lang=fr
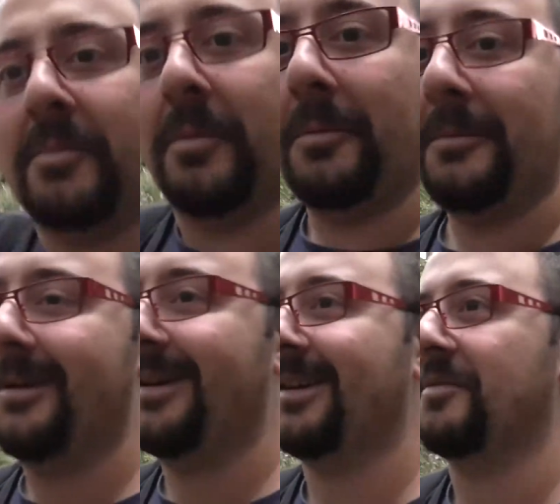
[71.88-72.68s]
Bon,
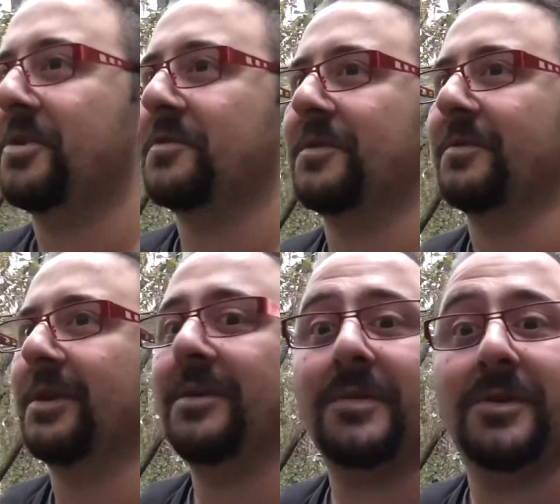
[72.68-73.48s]
eh ben je vais
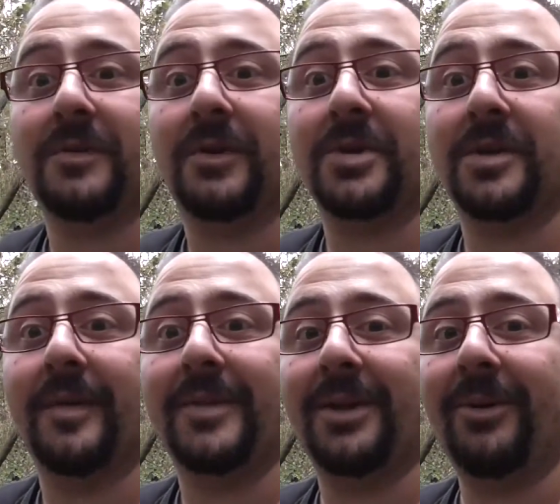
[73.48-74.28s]
loguer puis je vais cocher
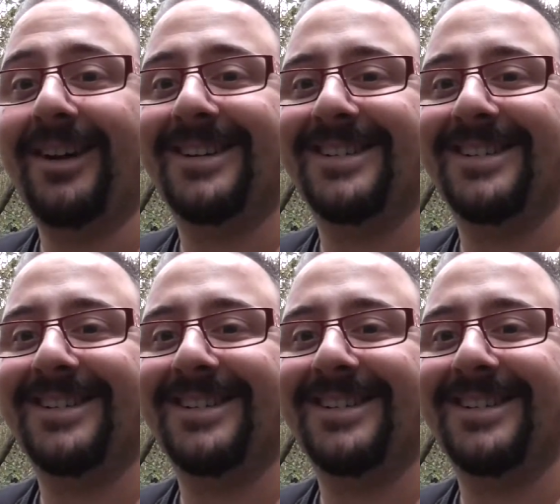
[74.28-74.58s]
ma petite croix.